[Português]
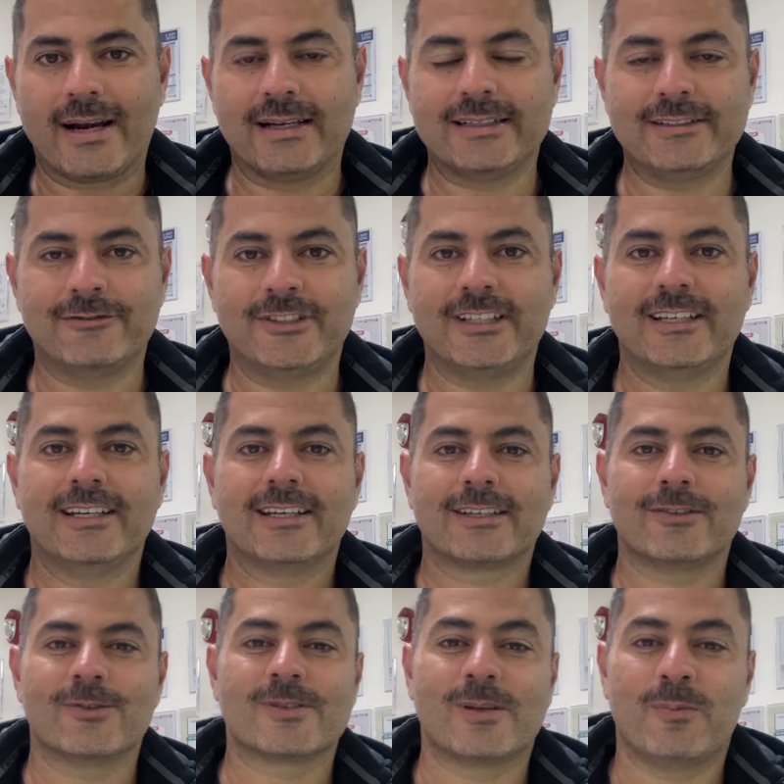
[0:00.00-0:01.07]
livre
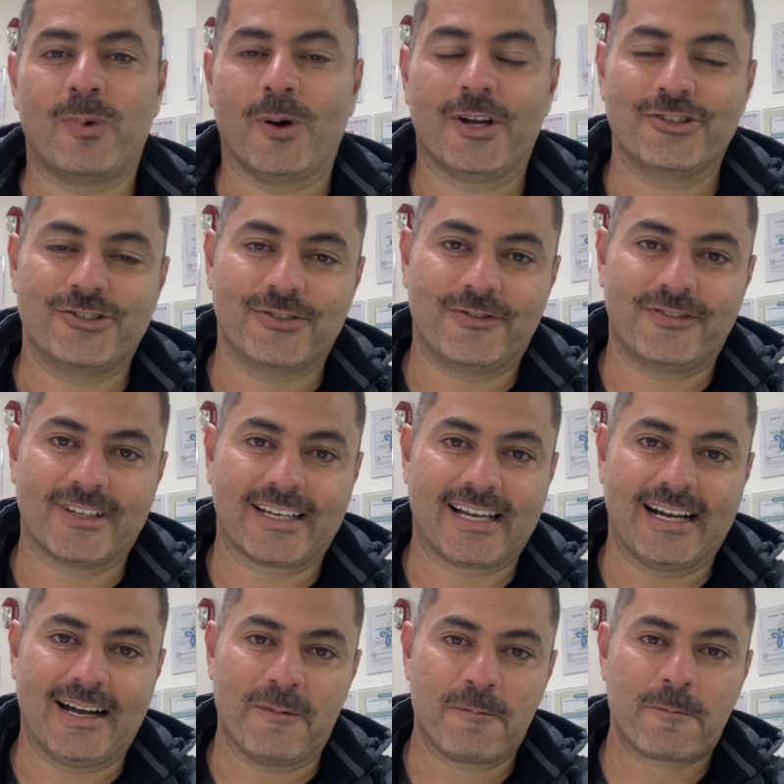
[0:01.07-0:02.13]
que você pode
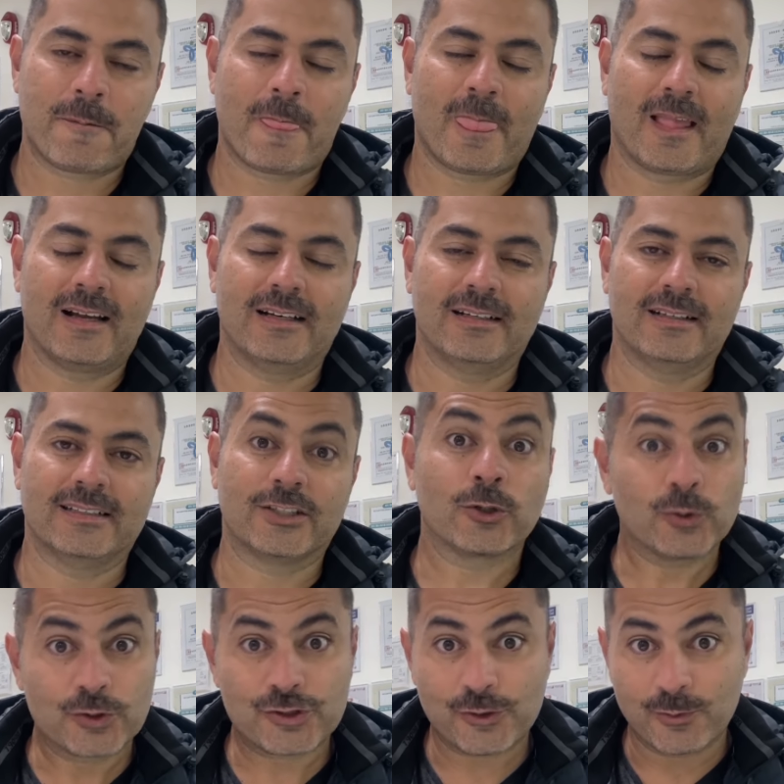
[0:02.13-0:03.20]
ficar uh, e
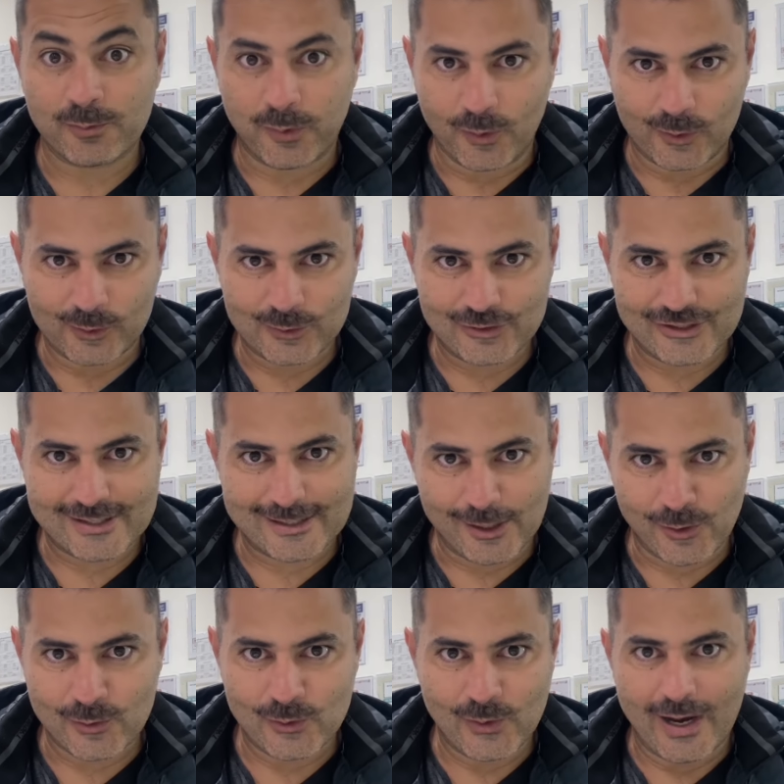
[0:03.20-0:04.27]
curtir um pouco de
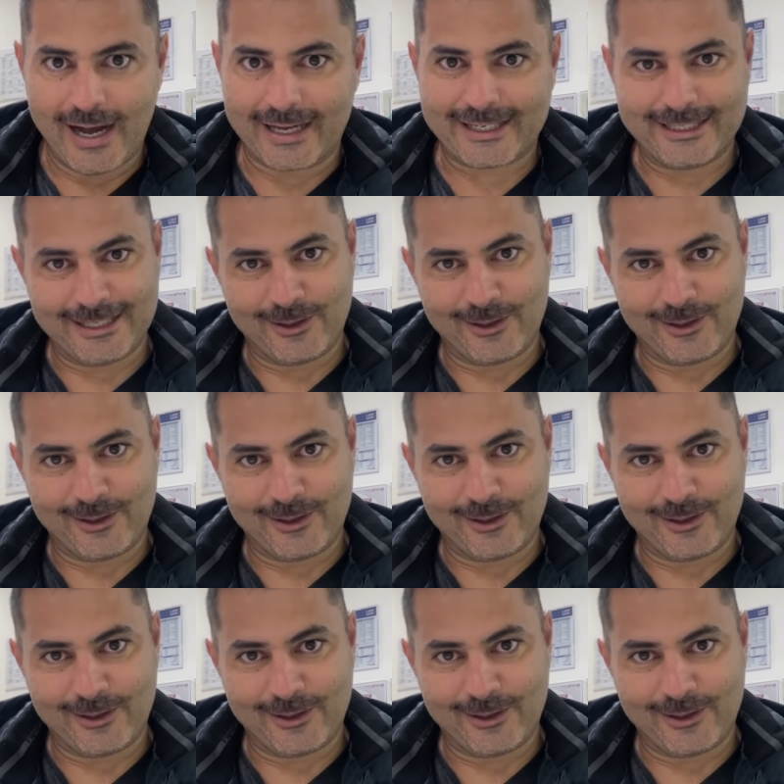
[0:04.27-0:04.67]
Seul aqui na